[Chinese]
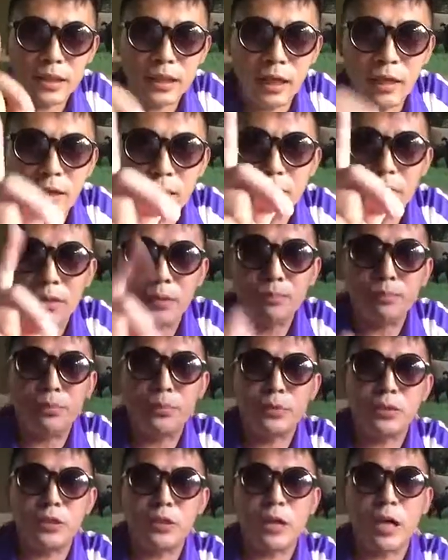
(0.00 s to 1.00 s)
个向
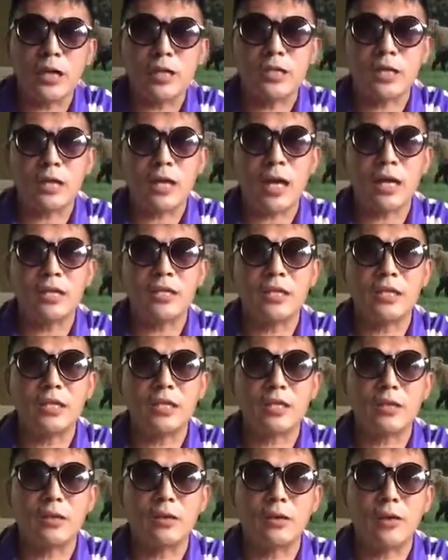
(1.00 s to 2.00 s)
普世价值看齐
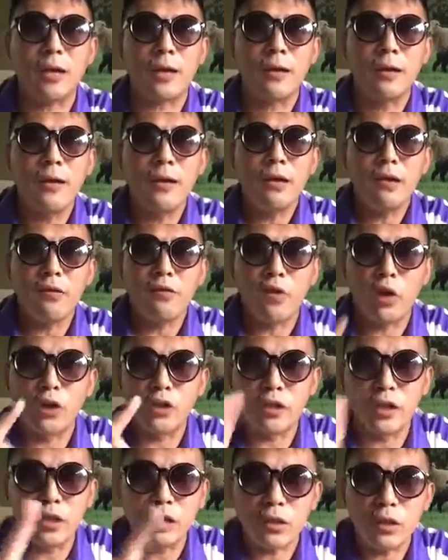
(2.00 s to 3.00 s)
的时候了。
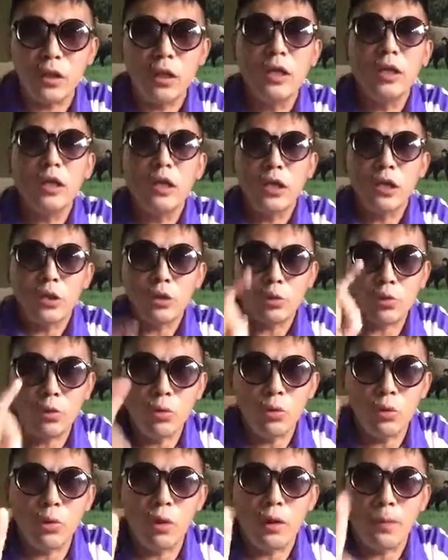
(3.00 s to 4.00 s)
否则，
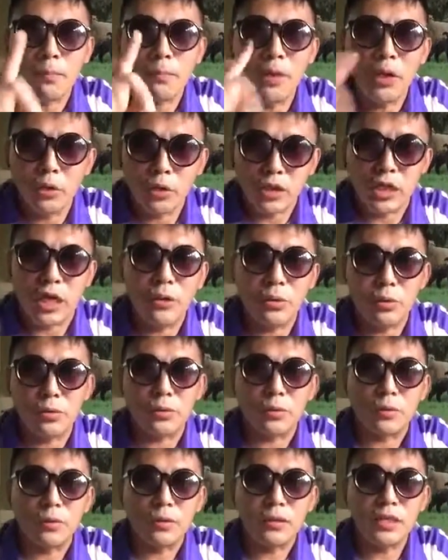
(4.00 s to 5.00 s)
中国没有前
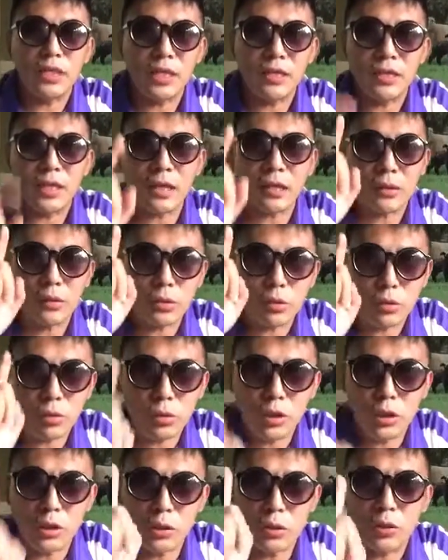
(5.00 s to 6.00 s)
途。现在
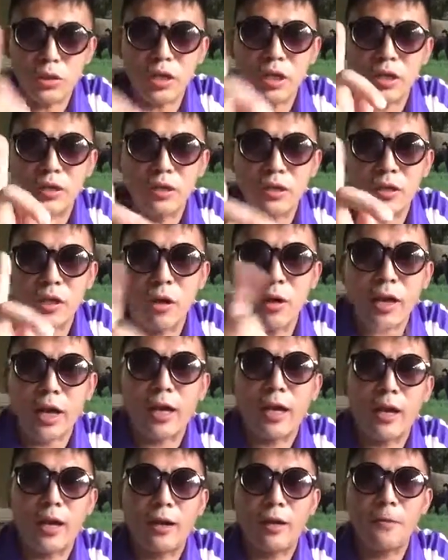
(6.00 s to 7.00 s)
最有可能搞
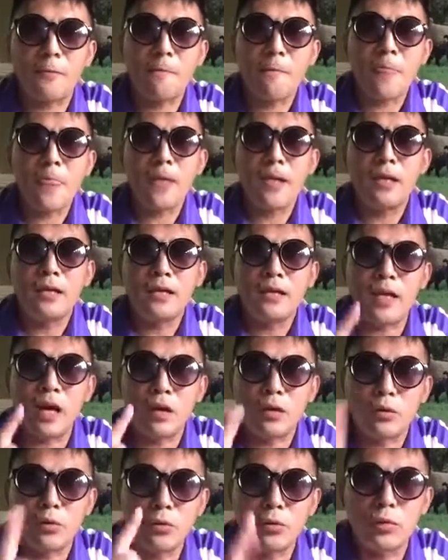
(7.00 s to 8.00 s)
改良，
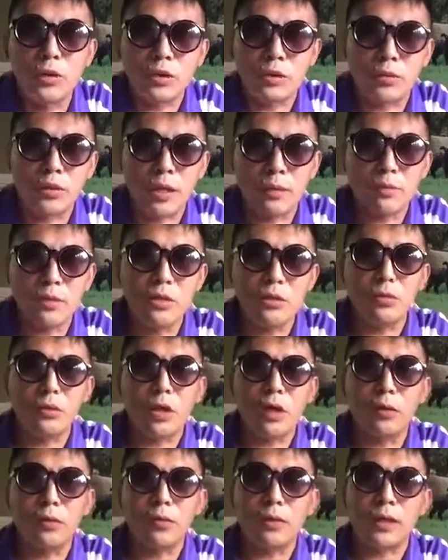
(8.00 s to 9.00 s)
让中国走上民主
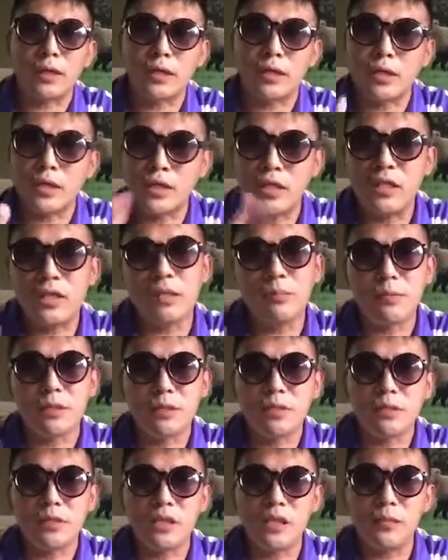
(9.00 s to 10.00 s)
道路的是习近
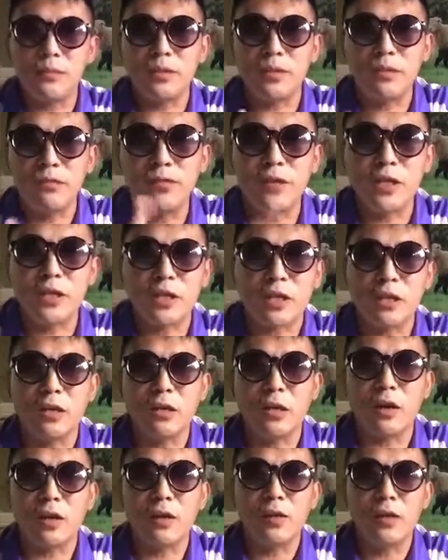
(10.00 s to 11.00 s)
平。习近平的位置
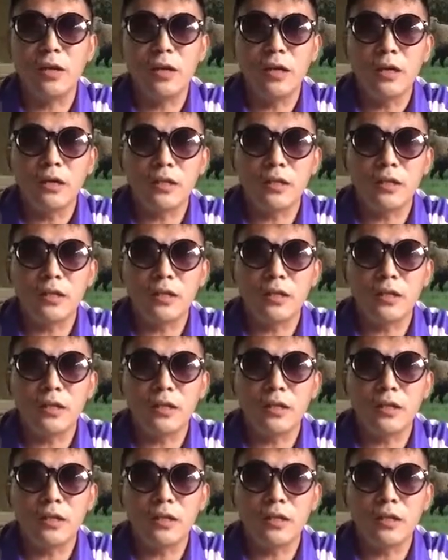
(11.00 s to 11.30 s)
很好。